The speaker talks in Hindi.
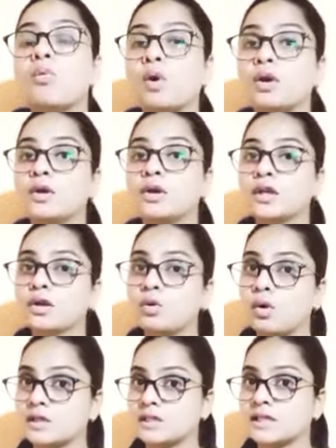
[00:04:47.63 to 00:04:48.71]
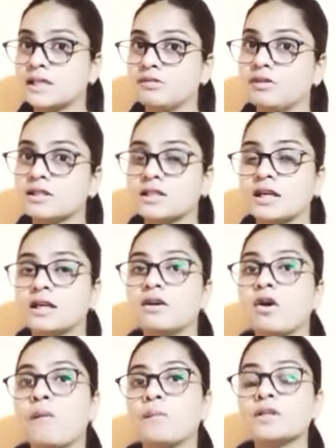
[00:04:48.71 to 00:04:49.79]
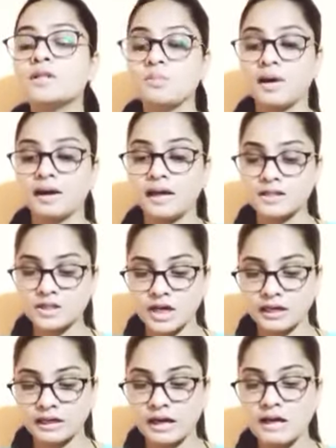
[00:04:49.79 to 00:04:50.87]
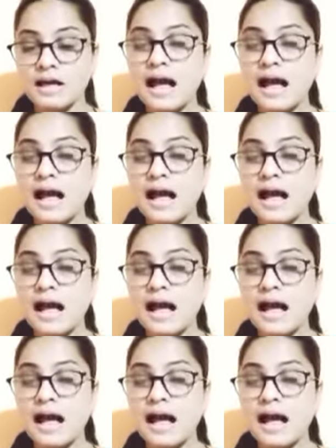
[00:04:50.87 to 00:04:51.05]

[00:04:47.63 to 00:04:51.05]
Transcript: वॉलंटरी कॉज ग्रीवियस हर्ट का ऑफेंस माना जाएगा